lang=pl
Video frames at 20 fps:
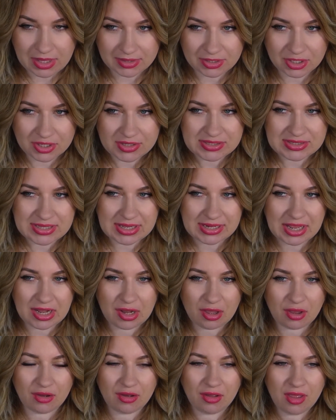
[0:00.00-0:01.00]
To jest
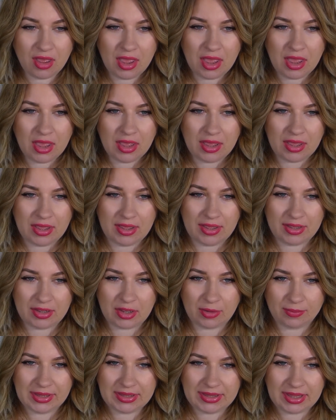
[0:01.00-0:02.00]
serial o
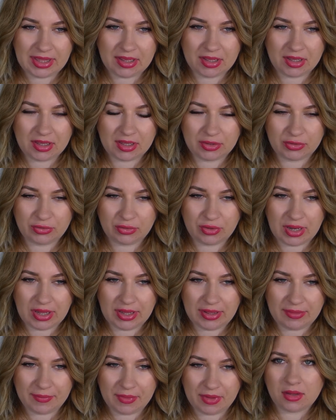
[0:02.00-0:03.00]
kobietach,
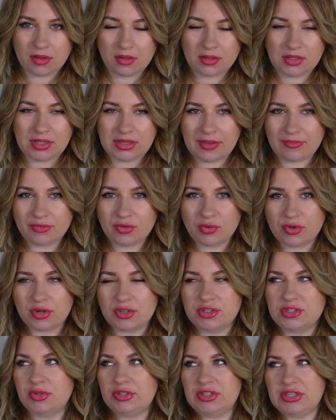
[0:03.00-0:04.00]
które niedawno
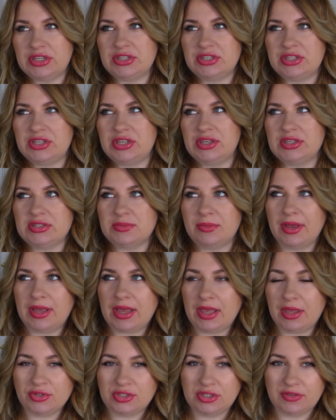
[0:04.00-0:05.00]
urodziły dzieci i
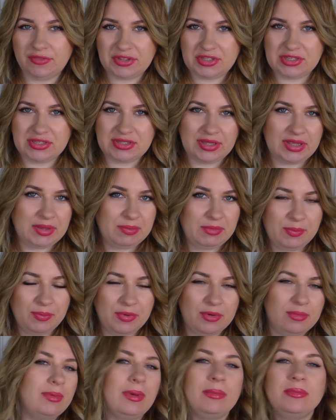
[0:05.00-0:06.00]
zmagają się, wiecie, z takimi
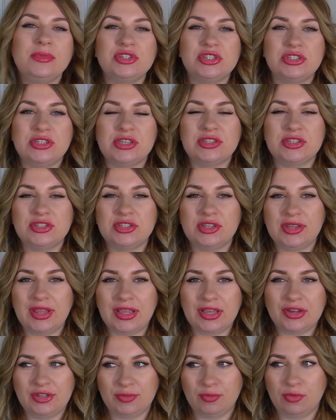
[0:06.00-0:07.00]
problemami życia
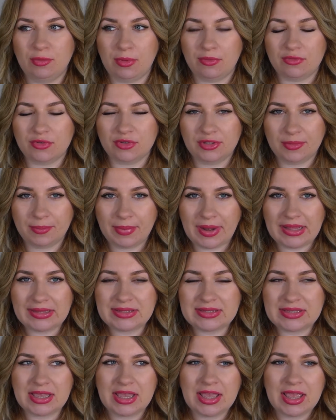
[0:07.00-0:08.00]
codziennego, typu powrót do
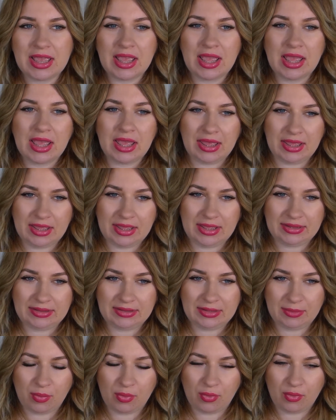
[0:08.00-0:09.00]
pracy, e,
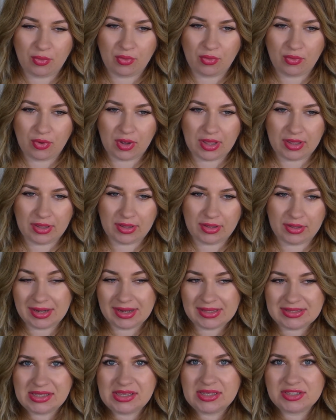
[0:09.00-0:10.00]
typu e,
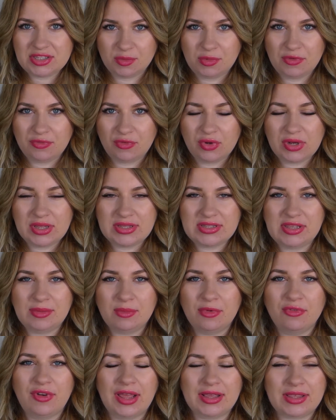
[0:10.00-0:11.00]
radzenie sobie w ogóle z
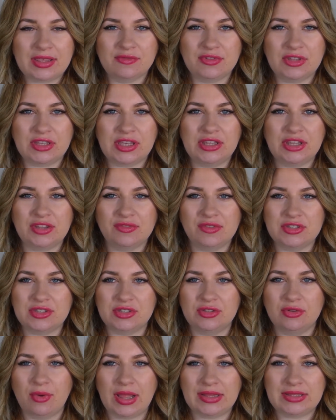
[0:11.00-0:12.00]
niemowlakiem w takiej nowej
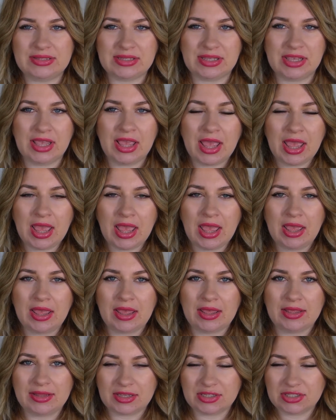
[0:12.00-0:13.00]
sytuacji.
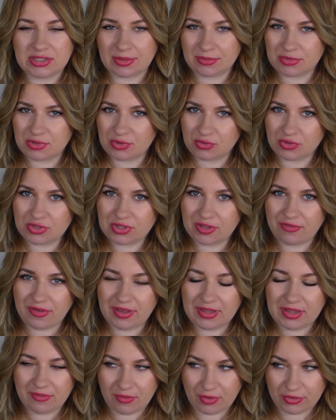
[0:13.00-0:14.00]
E, także tam są różne
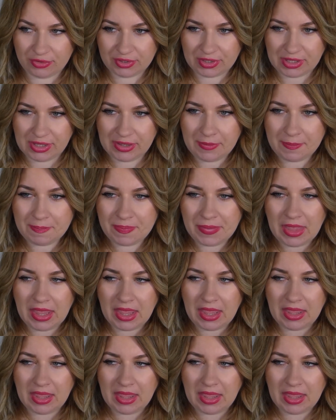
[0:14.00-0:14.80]
fajne wątki.